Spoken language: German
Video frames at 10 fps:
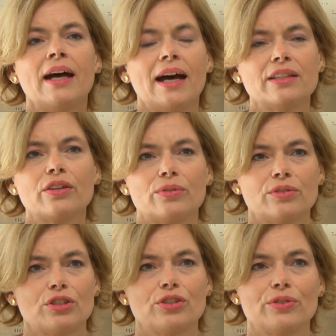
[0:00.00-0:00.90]
anderen
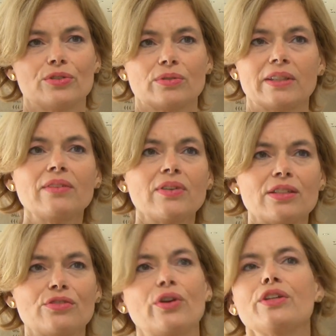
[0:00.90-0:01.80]
Unterstützungen. Dann wird
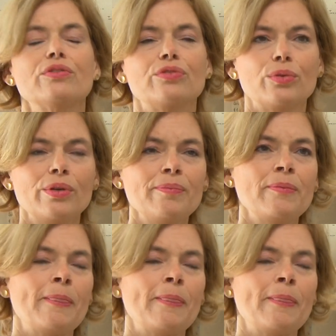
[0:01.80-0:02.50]
es heute früh,